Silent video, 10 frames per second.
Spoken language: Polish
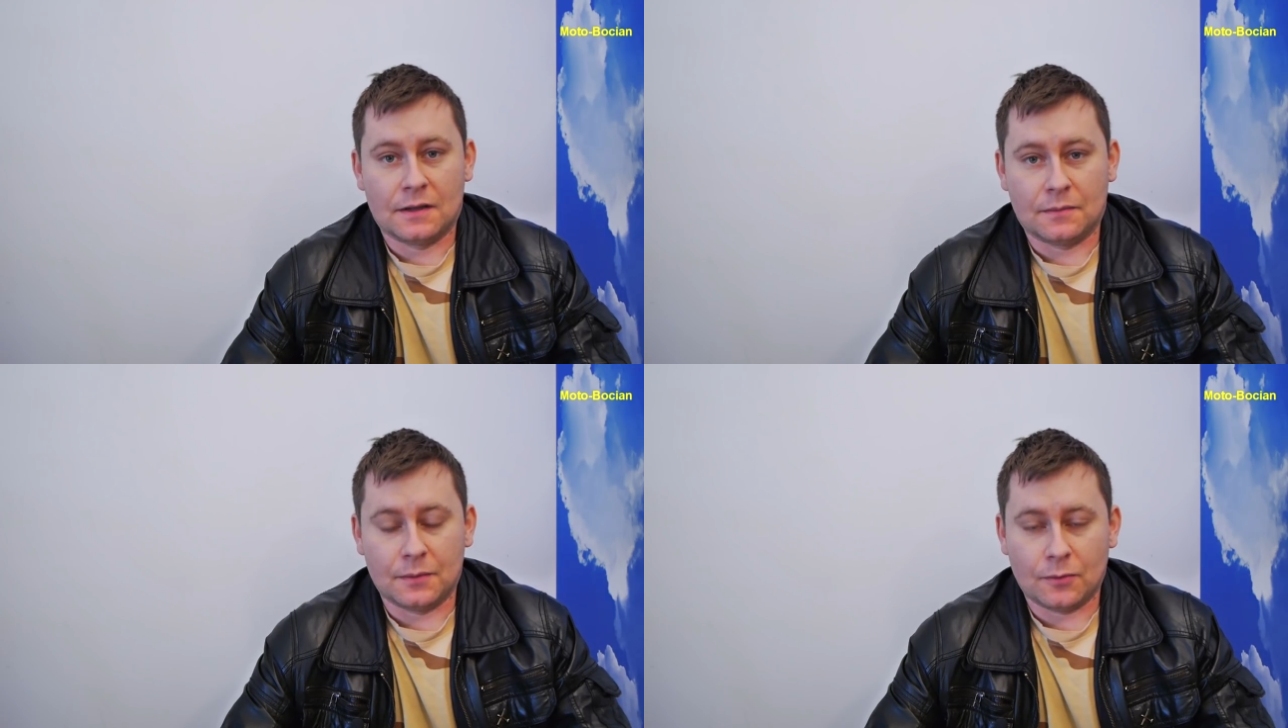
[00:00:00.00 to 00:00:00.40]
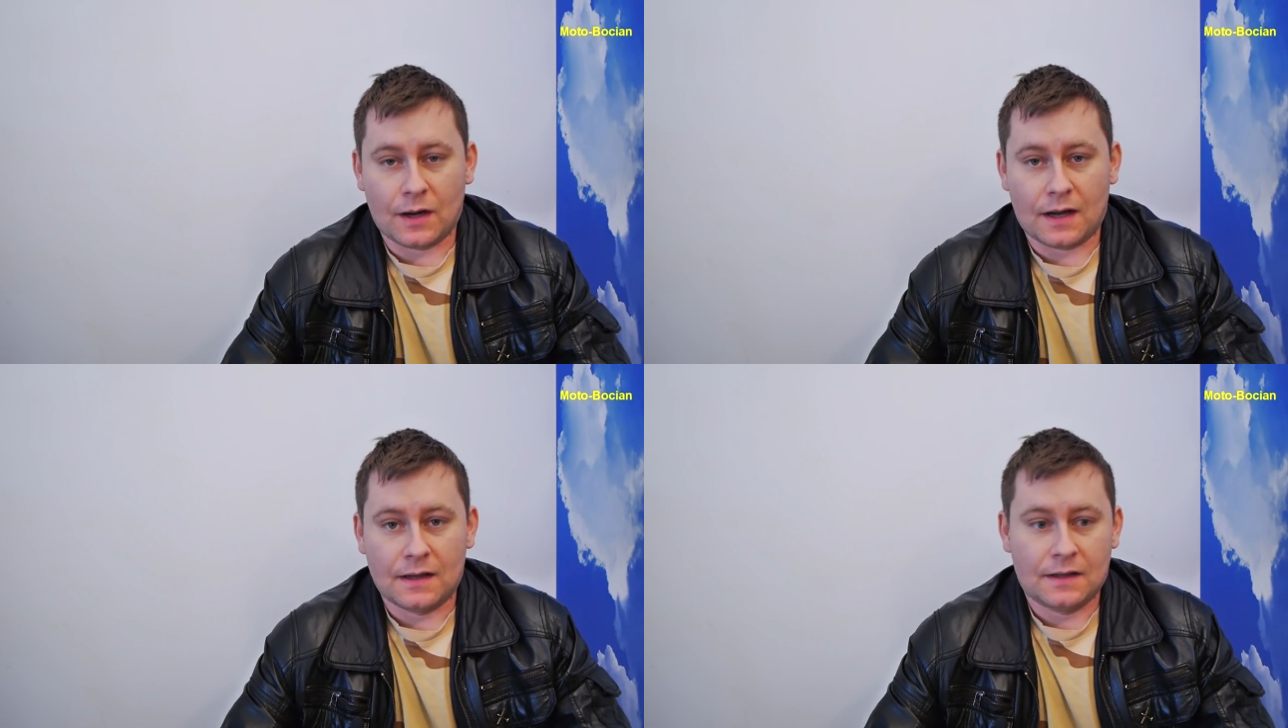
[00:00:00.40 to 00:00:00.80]

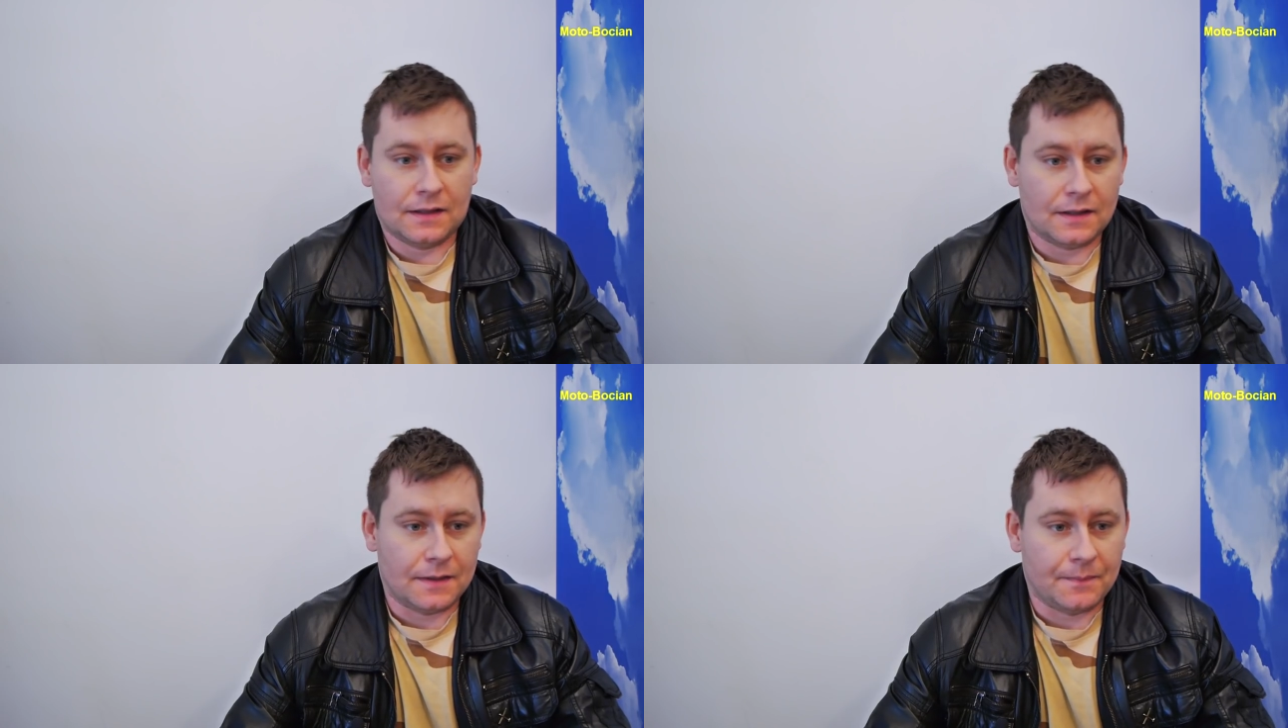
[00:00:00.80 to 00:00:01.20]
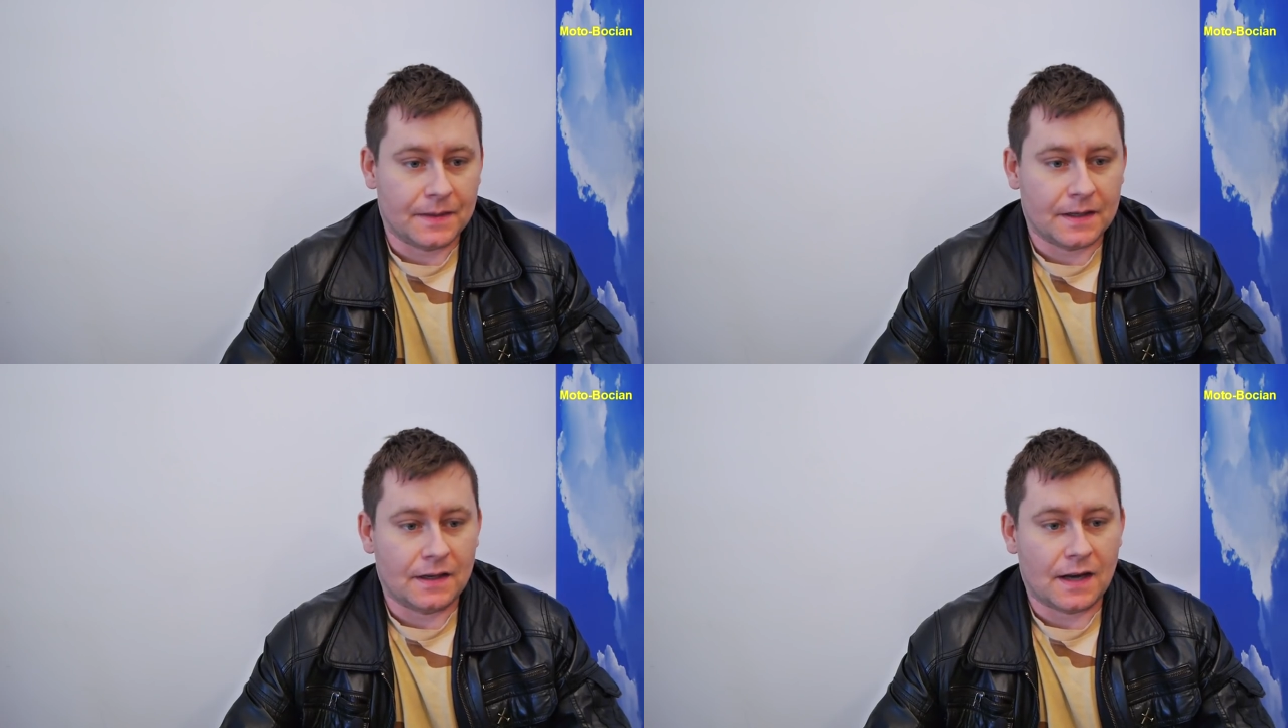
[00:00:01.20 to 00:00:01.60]
była
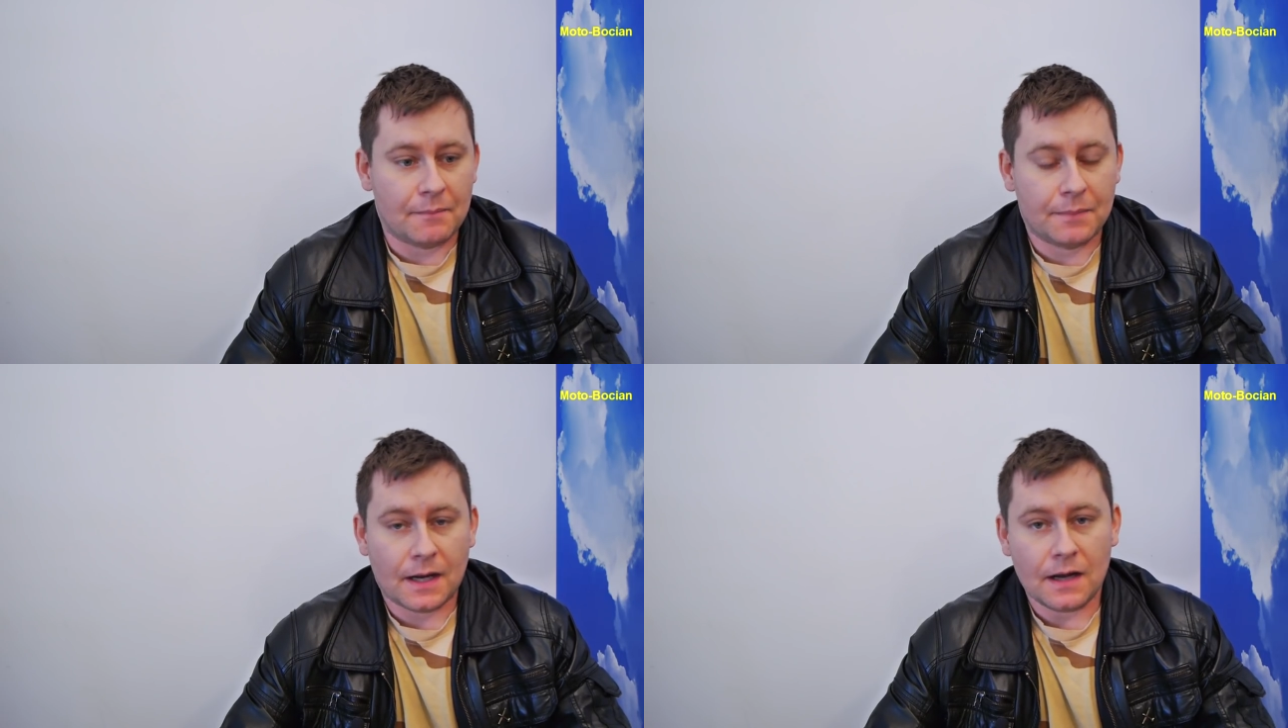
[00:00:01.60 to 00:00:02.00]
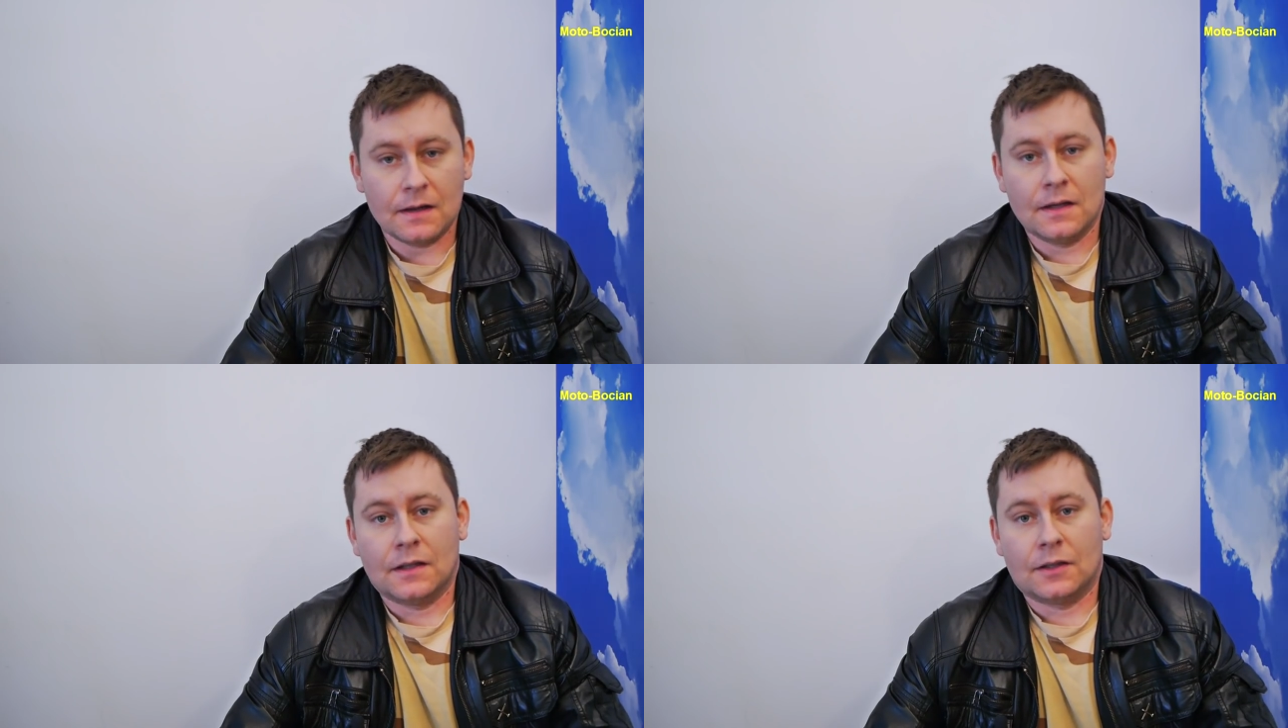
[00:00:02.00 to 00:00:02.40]
em, lampka,